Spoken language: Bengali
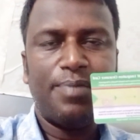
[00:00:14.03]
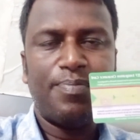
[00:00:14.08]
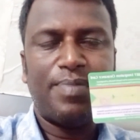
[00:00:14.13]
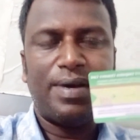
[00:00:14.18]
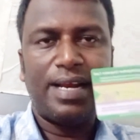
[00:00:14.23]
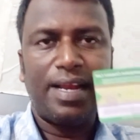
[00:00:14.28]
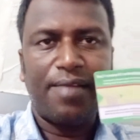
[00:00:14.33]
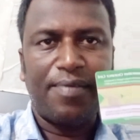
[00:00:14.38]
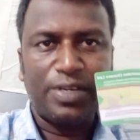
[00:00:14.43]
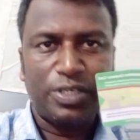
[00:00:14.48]

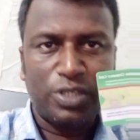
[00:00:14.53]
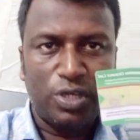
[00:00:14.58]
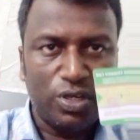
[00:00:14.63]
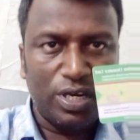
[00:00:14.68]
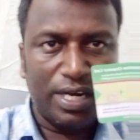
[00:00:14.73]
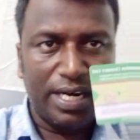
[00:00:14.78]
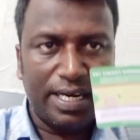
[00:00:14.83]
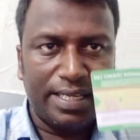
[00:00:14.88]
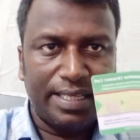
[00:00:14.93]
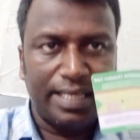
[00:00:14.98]
বাংলাদেশ
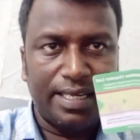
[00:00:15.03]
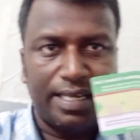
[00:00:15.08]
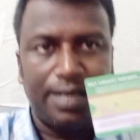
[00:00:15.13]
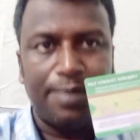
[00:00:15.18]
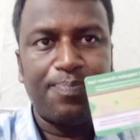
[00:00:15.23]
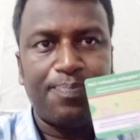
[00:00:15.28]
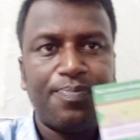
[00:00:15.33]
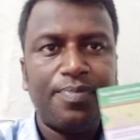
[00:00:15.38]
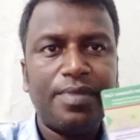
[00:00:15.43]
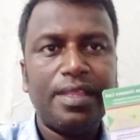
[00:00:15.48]
সরকারের থেকে
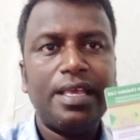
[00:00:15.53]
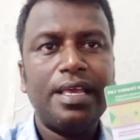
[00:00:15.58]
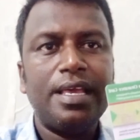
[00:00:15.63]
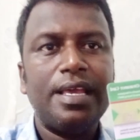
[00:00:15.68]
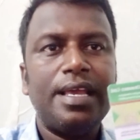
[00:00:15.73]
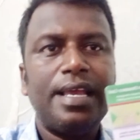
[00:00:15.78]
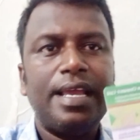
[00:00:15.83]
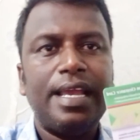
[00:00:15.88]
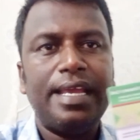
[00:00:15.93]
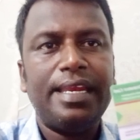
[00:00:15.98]

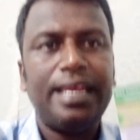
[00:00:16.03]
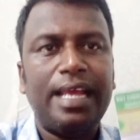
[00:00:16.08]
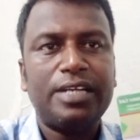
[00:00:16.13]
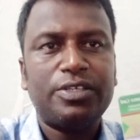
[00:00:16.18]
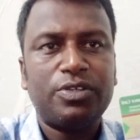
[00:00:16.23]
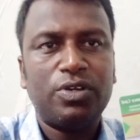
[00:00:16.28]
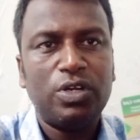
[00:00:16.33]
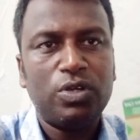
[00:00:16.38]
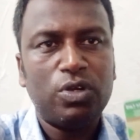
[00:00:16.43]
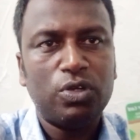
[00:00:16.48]
এটা
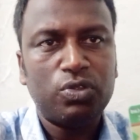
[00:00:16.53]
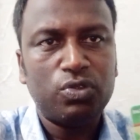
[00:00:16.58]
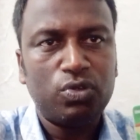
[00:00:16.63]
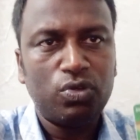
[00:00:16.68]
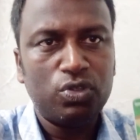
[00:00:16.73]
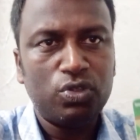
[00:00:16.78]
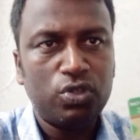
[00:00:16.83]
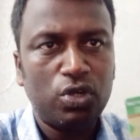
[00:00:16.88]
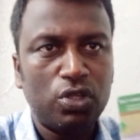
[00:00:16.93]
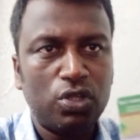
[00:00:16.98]
আসলে
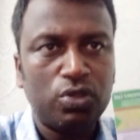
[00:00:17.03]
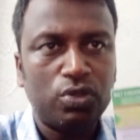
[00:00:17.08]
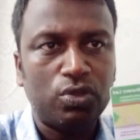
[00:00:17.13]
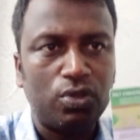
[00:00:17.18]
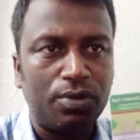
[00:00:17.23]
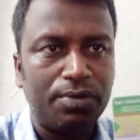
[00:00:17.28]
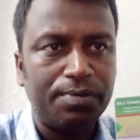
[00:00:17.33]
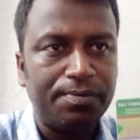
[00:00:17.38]
কতটুকু সত্য